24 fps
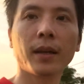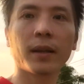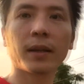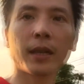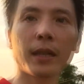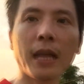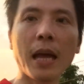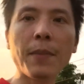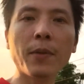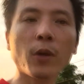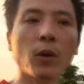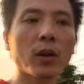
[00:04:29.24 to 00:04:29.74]
Thế
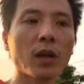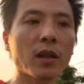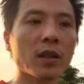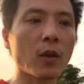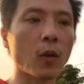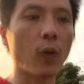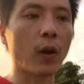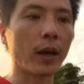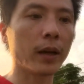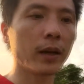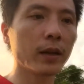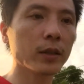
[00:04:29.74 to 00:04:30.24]
đấy mới gọi là
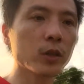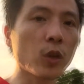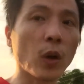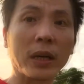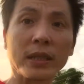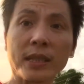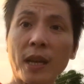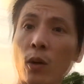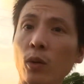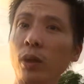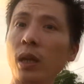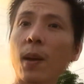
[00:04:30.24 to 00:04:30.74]
giỏi.
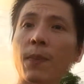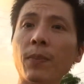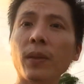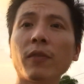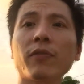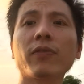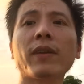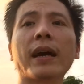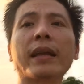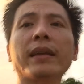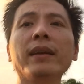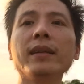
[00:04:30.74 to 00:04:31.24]
Giỏi giao tiếp là
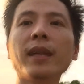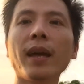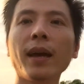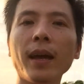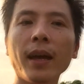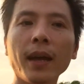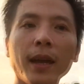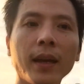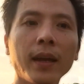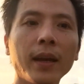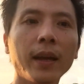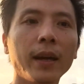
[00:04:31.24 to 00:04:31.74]
phải như thế.